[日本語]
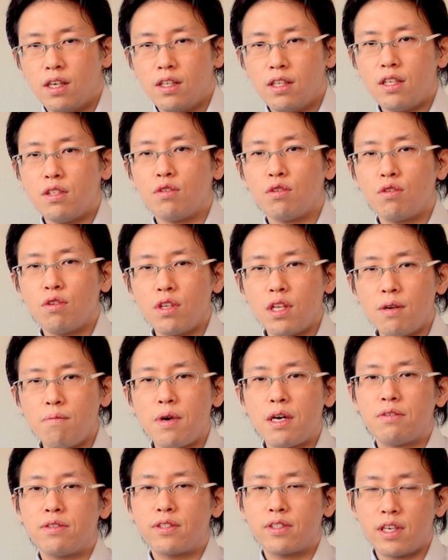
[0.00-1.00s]
でそこで
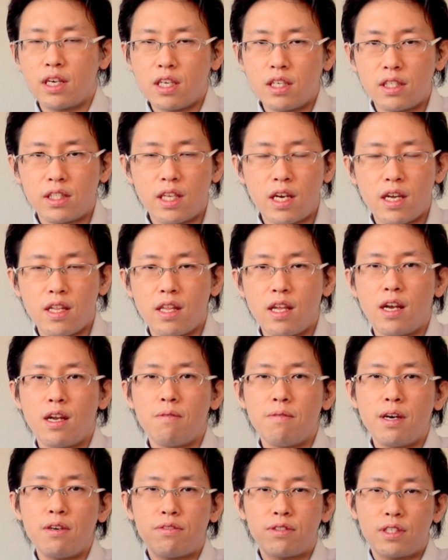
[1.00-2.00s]
まあ復縁したいんであ
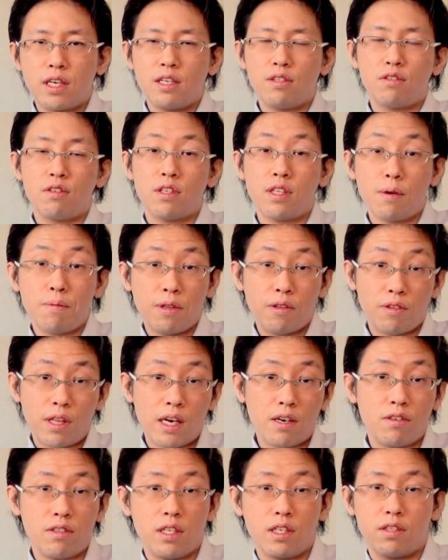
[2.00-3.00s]
れば復縁するための
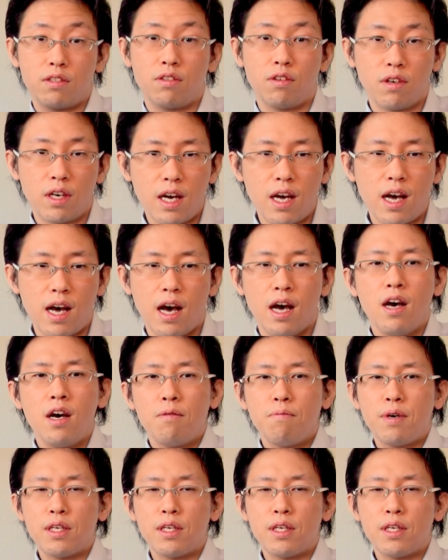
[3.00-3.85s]
テクニックとか、